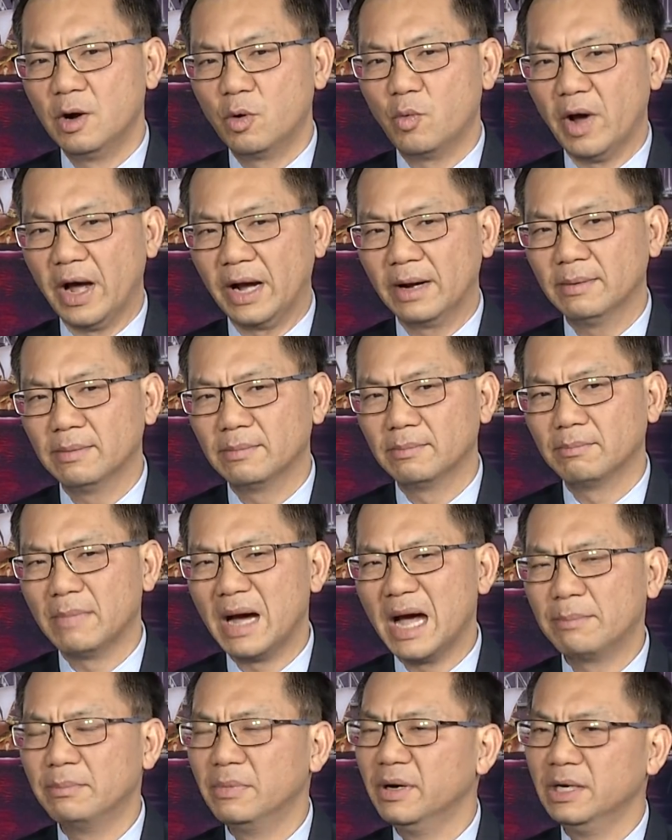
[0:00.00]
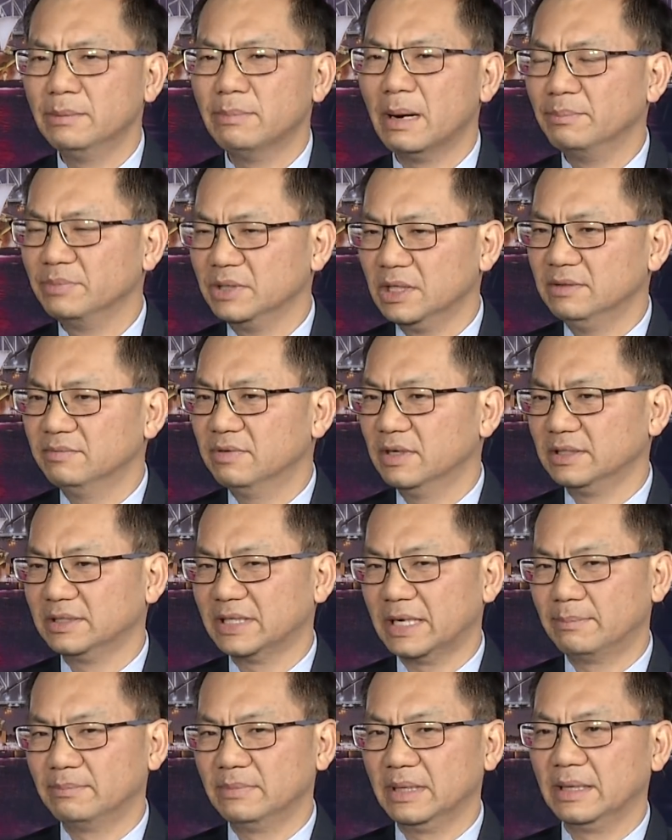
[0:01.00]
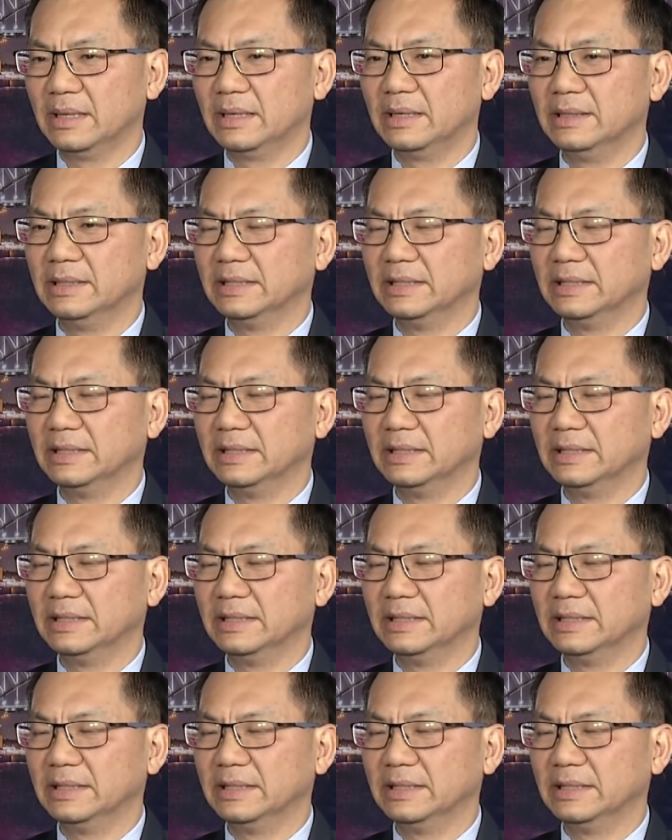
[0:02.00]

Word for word: khoảng 30 39% là